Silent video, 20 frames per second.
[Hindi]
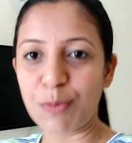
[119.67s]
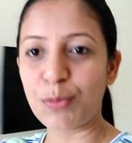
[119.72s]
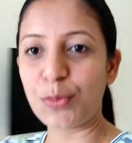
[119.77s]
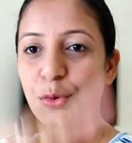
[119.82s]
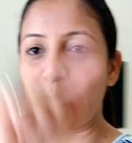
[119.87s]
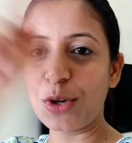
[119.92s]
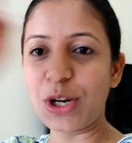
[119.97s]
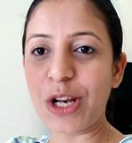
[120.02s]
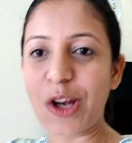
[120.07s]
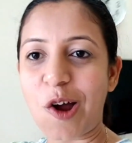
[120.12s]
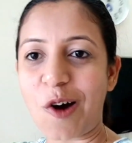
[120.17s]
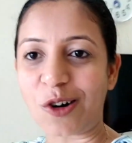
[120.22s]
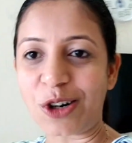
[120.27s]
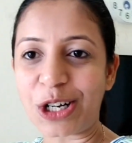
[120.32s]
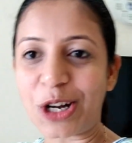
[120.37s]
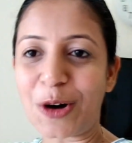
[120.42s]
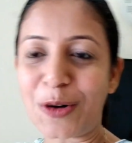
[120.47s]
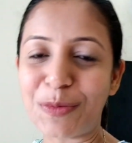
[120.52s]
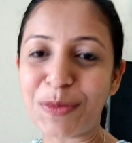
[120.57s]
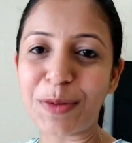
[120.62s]
में पूरे
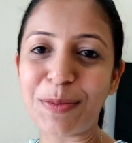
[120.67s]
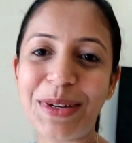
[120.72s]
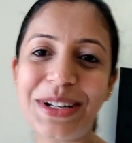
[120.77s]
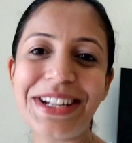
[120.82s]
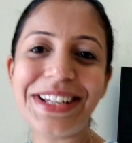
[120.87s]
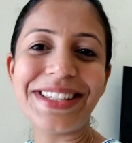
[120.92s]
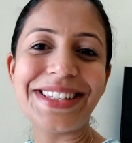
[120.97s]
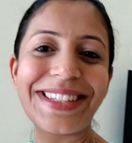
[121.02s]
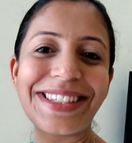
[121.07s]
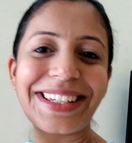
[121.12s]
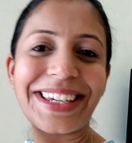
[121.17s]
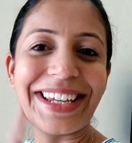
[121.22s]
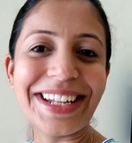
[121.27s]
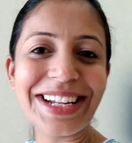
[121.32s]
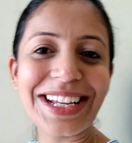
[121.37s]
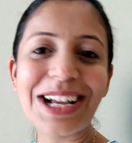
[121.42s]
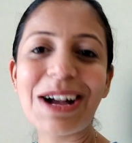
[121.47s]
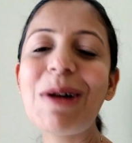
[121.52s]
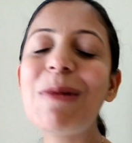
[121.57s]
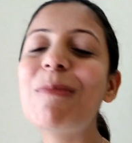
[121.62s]
लॉकडाउन में मैंने स्किन
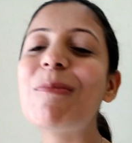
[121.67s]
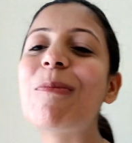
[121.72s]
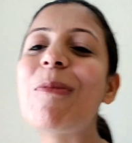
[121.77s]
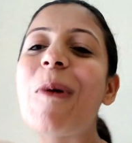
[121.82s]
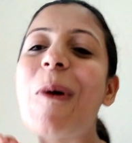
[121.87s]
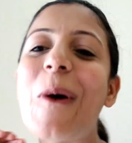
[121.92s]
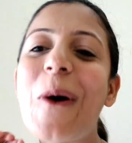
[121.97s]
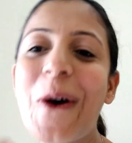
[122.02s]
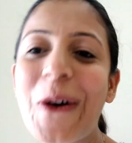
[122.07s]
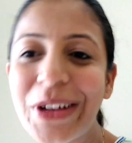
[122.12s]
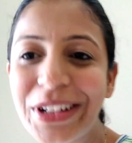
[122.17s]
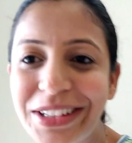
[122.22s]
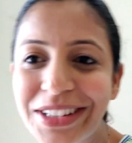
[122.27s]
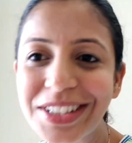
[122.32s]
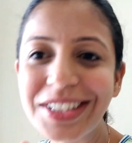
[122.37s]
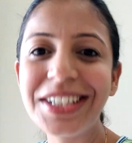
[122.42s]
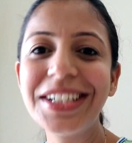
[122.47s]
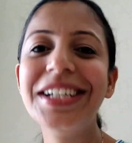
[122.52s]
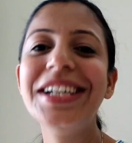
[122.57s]
का बहुत